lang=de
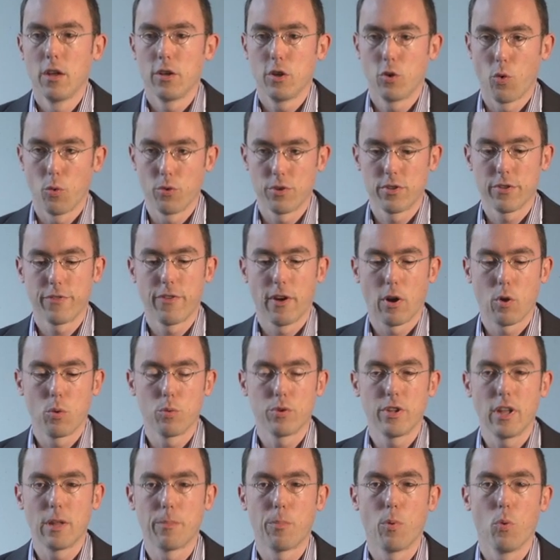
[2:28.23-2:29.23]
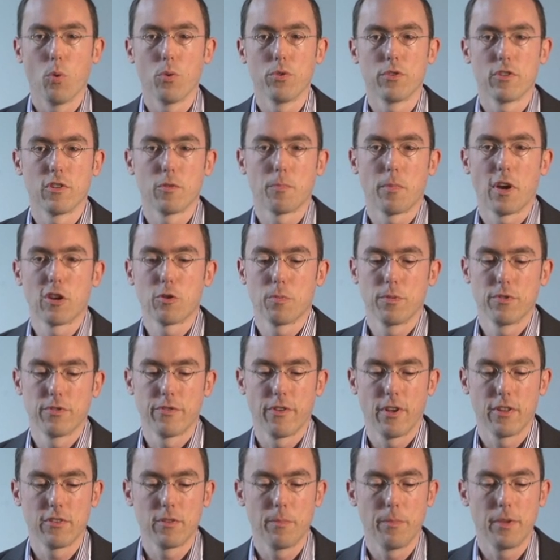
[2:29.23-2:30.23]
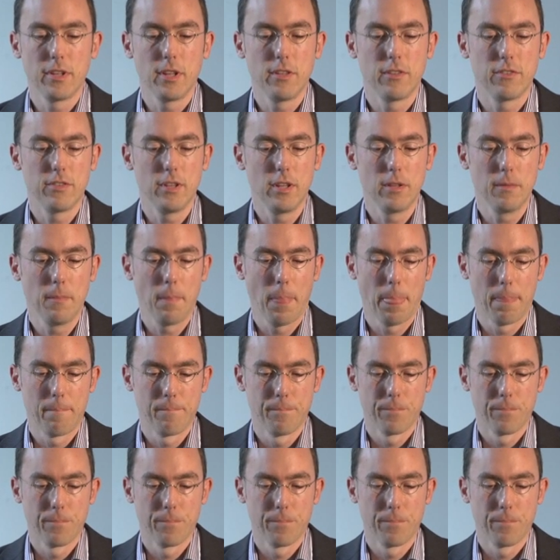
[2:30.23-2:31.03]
Die größte Fakultät bei uns ist beispielsweise Medizin.